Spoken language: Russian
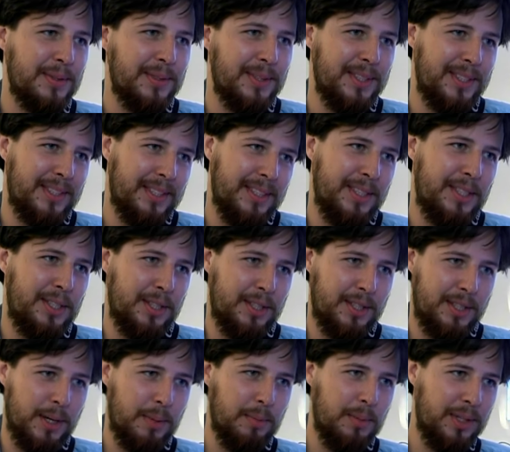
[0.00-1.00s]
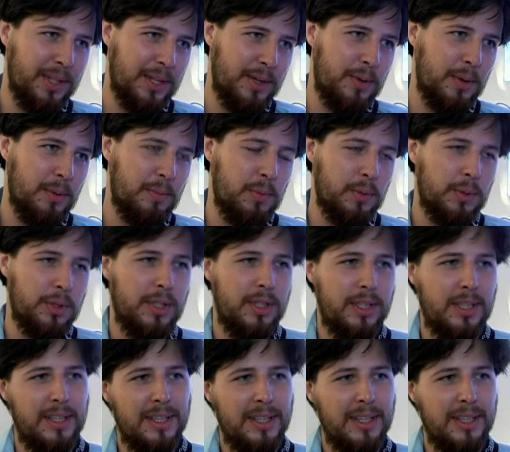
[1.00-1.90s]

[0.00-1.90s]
Вот. А сейчас как бы такой пустырь.